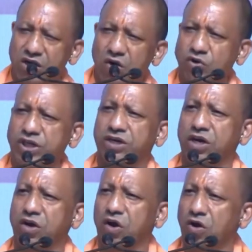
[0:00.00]
टेक्नो उसे
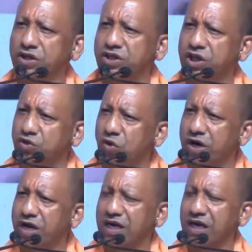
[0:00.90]
टेक्नोलॉजी से
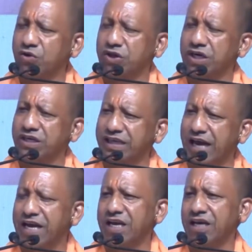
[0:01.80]
जोड़ने के लिए उसकी
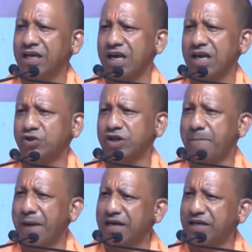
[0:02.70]
डिजाइनिंग के लिए
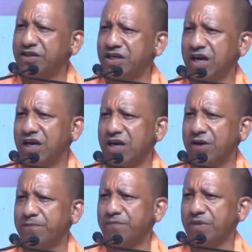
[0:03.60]
उसकी पैकेजिंग के
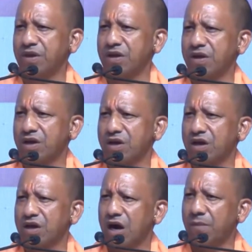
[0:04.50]
लिए
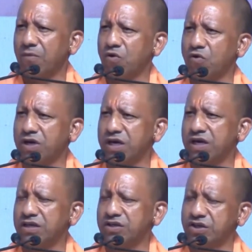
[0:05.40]
हम लोगों ने
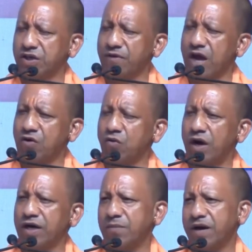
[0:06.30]
जिस अभियान को
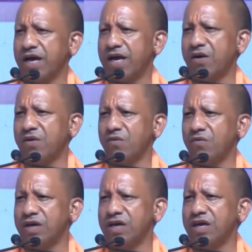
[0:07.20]
आगे बढ़ाया
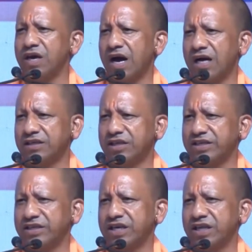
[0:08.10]
वही आज
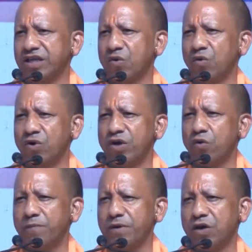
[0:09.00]
देश के अंदर
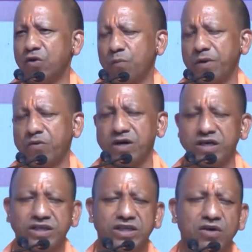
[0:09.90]
ओडीओपी के रूप में
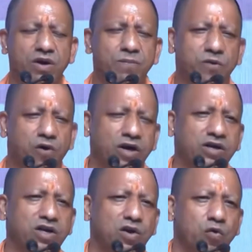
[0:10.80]
वन डिस्ट्रिक्ट वन
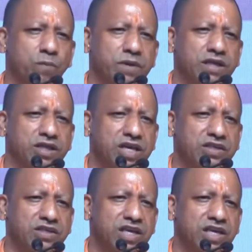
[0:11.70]
प्रोडक्ट के रूप में
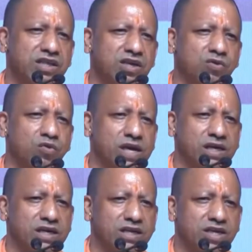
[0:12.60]
देश के अंदर
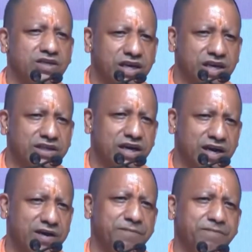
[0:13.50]
दुनिया के अंदर जाना जा
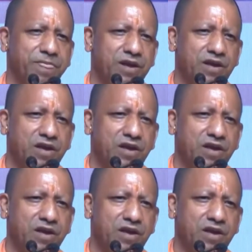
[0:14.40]
रहा है